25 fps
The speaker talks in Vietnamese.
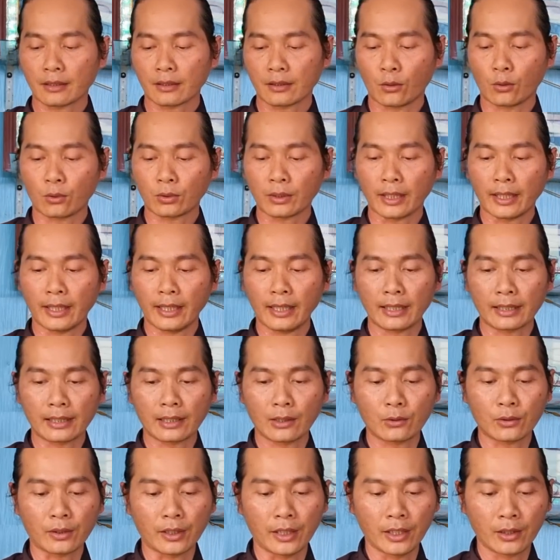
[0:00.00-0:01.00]
cụ thể là
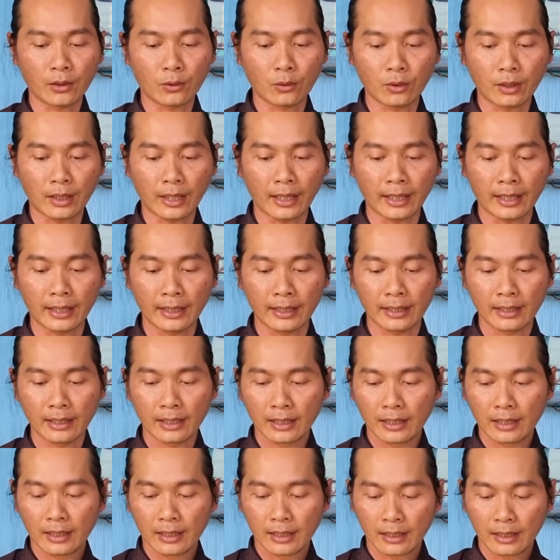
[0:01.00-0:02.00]
câu chuyện của ngài
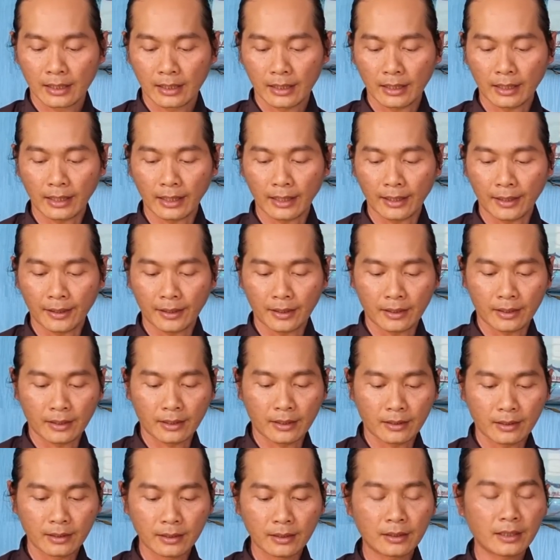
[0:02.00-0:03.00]
đó là
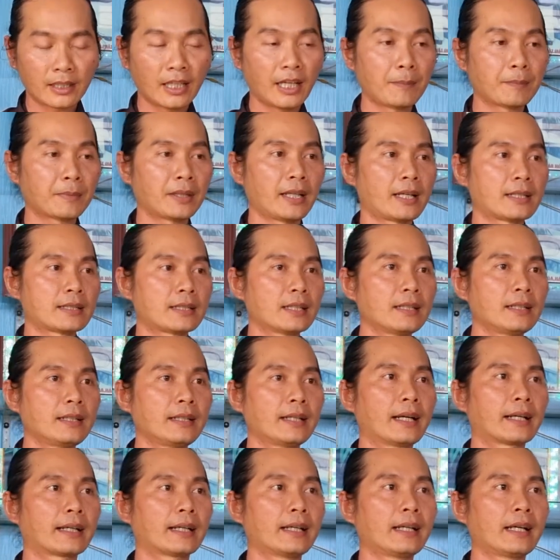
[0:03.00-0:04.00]
Hương Nghiêm thiền sư
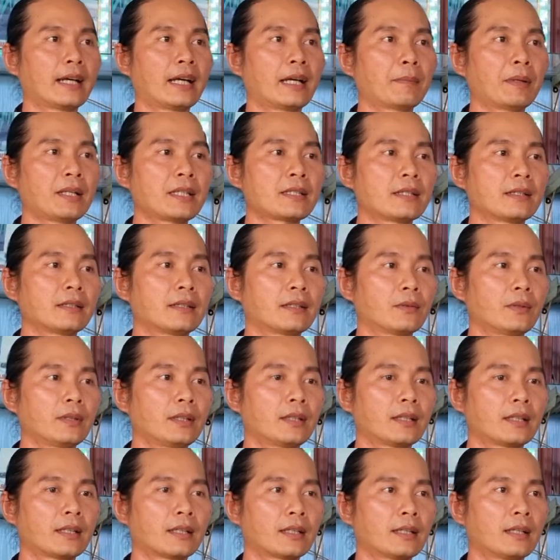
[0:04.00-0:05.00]
và cái ngài Bách Trượng quý
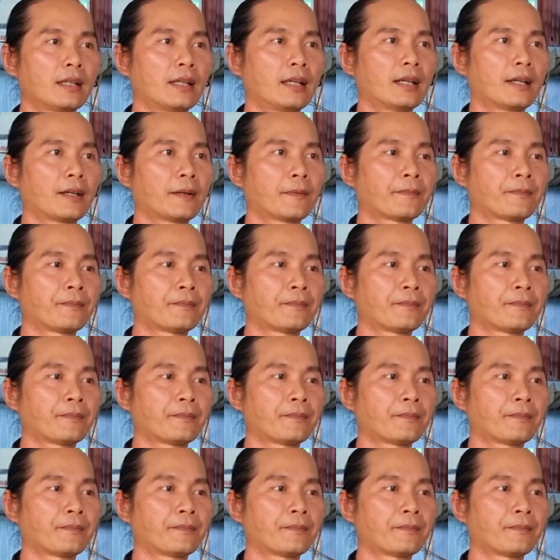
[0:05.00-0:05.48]
vị ha.